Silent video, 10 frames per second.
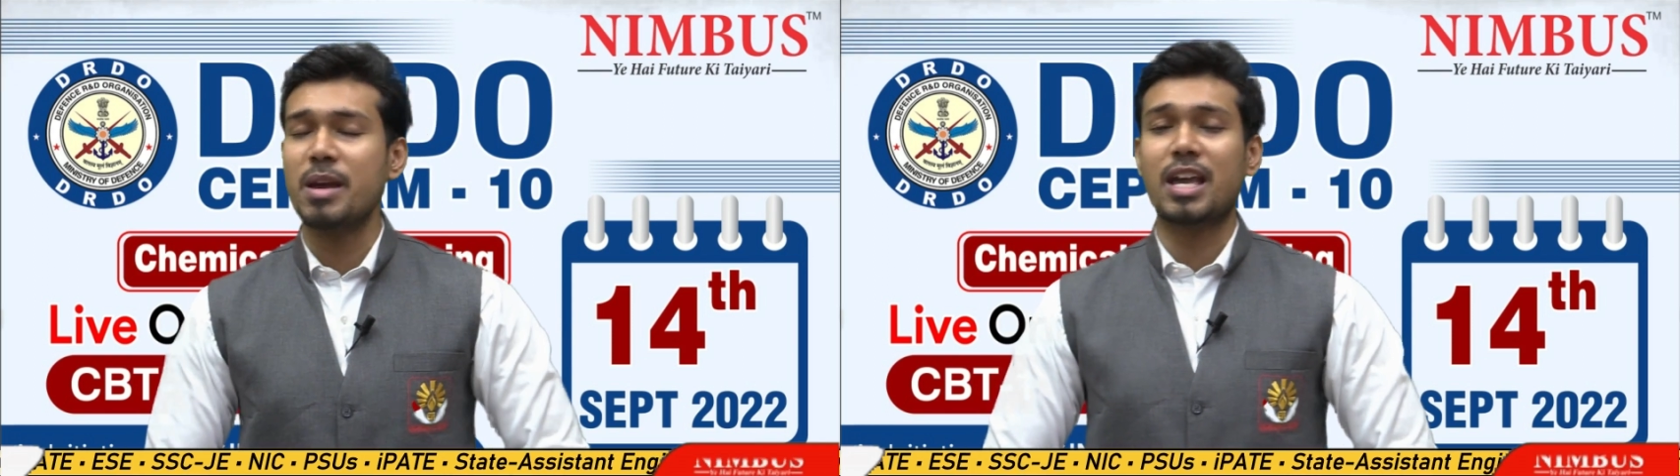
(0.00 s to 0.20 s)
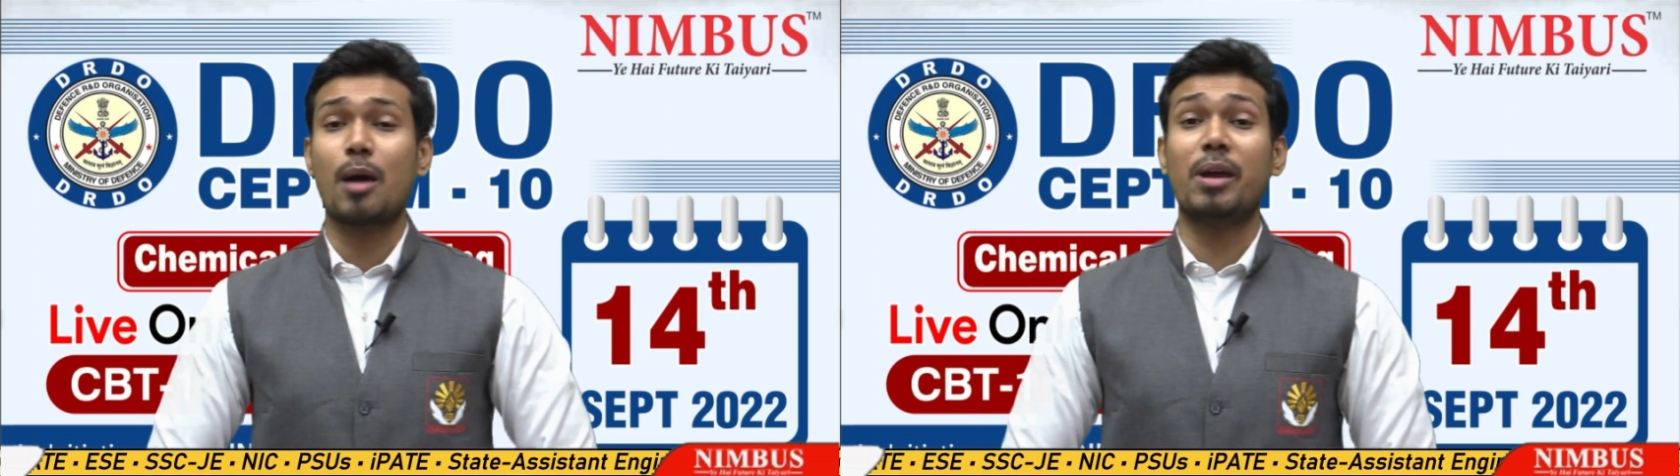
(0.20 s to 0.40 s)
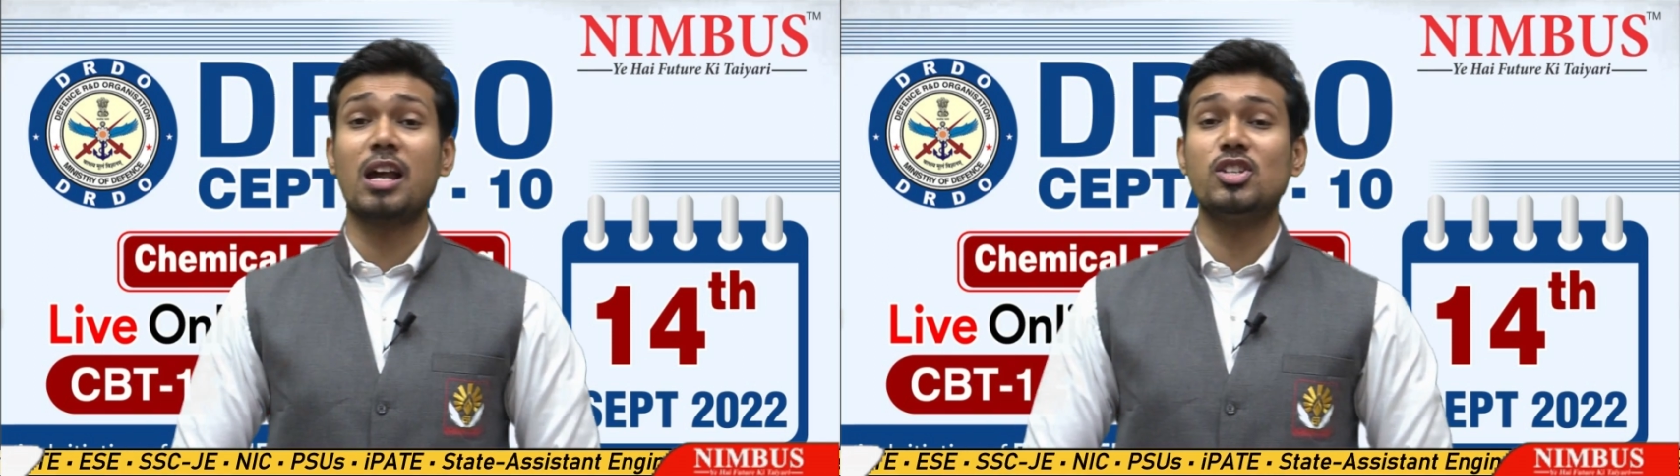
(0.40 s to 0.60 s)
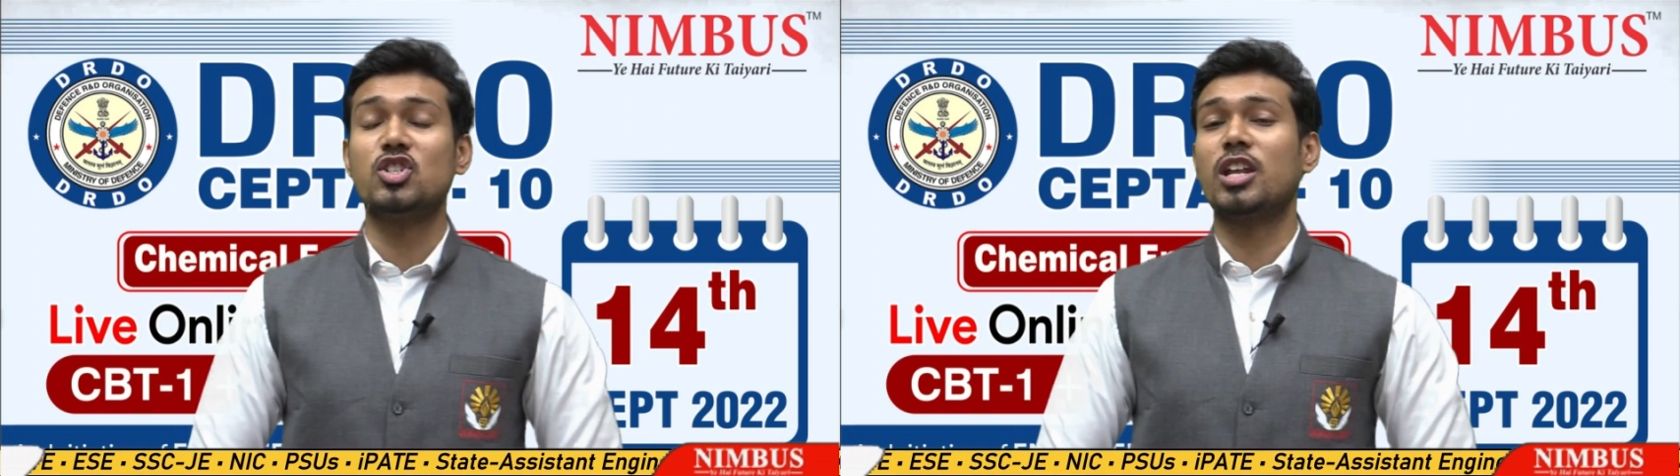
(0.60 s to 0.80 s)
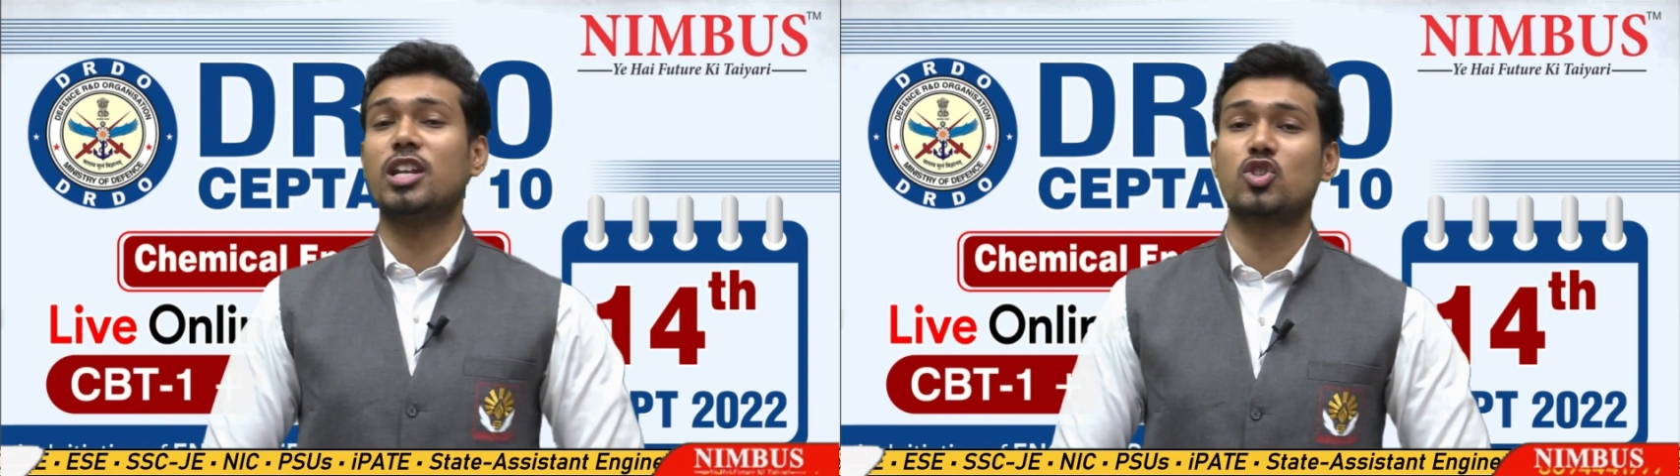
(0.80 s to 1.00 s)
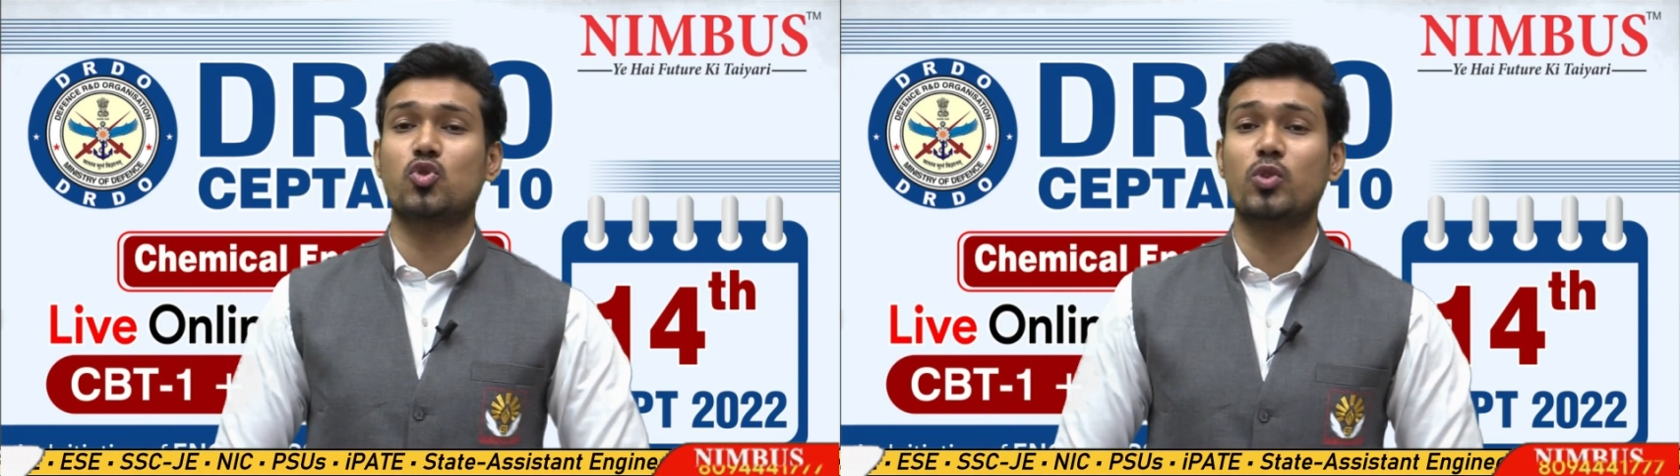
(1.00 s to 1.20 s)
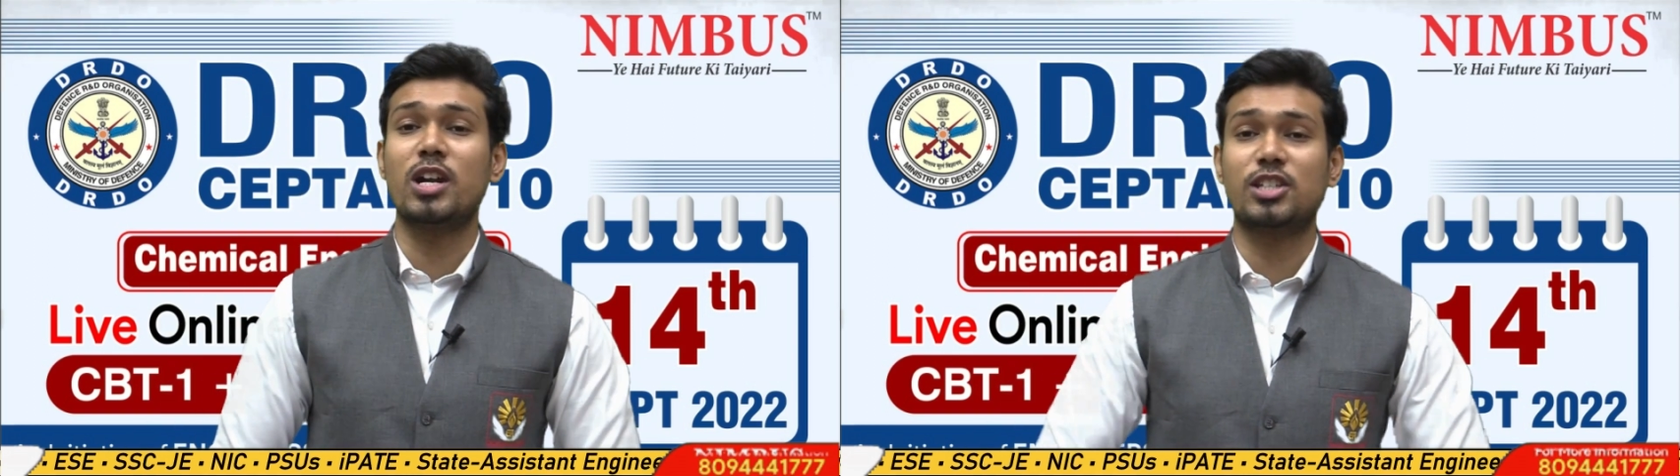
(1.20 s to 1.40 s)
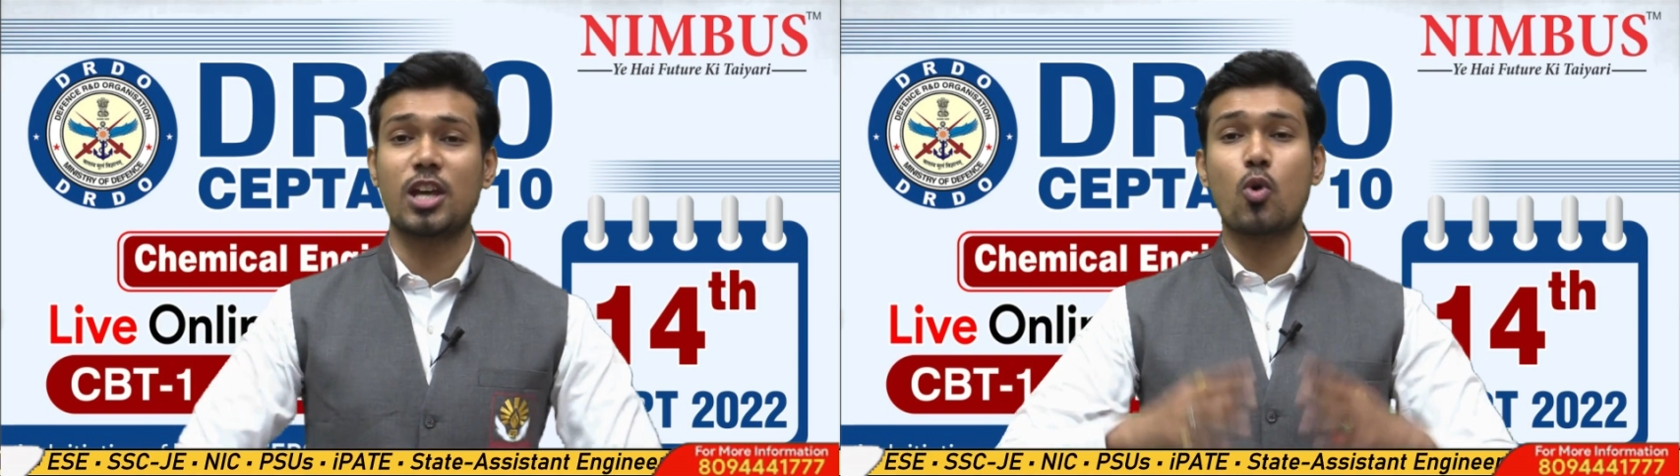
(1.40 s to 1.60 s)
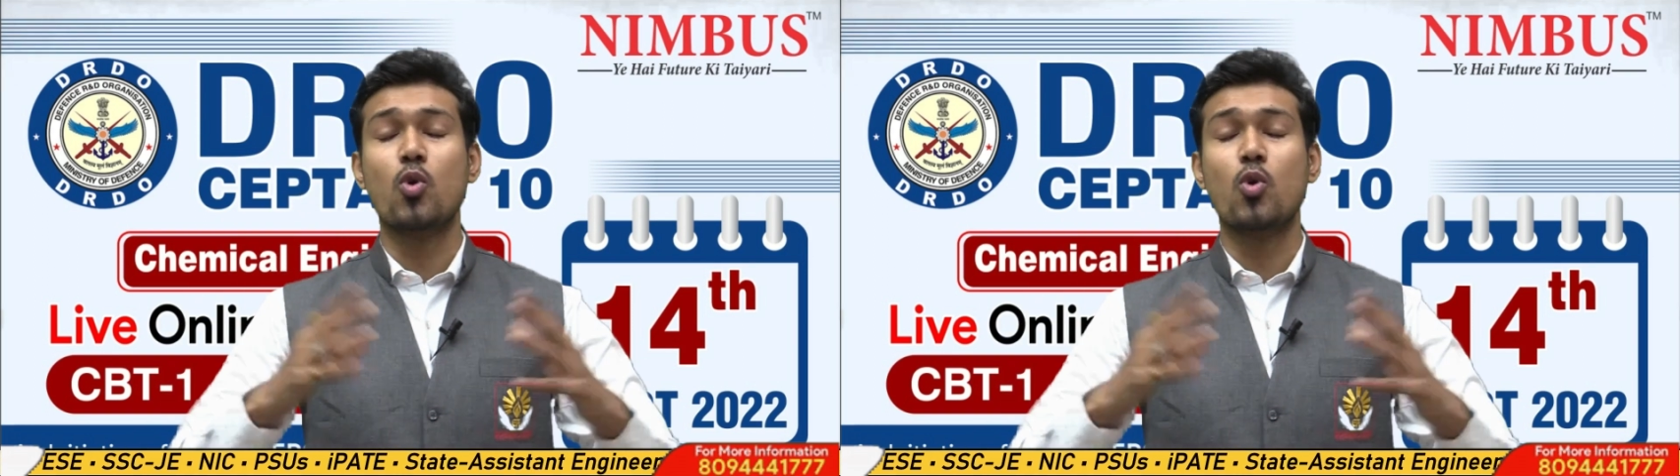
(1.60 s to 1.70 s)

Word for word: केमिकल इंजीनियरिंग स्टूडेंट्स हैं